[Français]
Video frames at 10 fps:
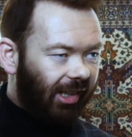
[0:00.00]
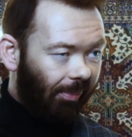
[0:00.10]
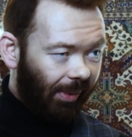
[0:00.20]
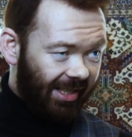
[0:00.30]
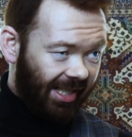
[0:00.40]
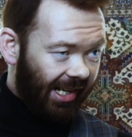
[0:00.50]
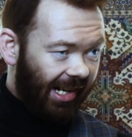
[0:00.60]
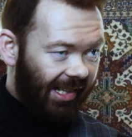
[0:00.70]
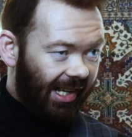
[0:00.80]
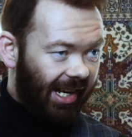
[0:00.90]
T'appelles ça de
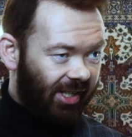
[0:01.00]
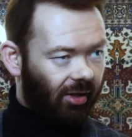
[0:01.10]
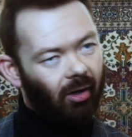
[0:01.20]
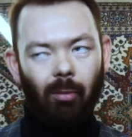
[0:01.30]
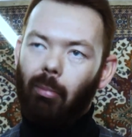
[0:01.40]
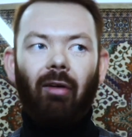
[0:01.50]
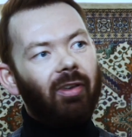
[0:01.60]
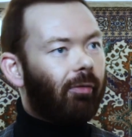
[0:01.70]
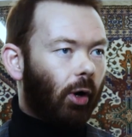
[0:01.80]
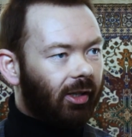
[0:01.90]
la neige bah
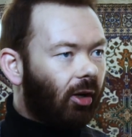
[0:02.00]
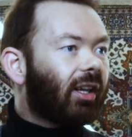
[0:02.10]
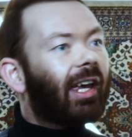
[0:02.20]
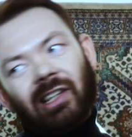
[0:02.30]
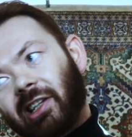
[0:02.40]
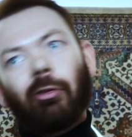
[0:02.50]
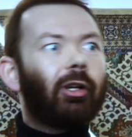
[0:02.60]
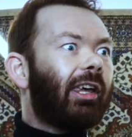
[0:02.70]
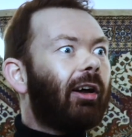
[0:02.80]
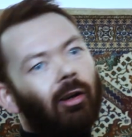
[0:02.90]
viens voir dans le
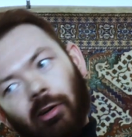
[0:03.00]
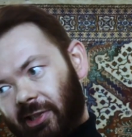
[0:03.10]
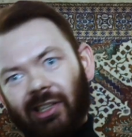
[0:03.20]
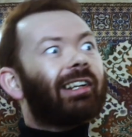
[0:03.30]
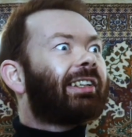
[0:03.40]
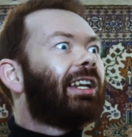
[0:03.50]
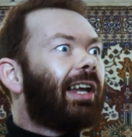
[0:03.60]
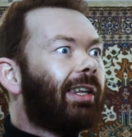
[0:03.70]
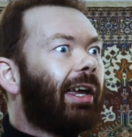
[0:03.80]
vaudien ça c'est de la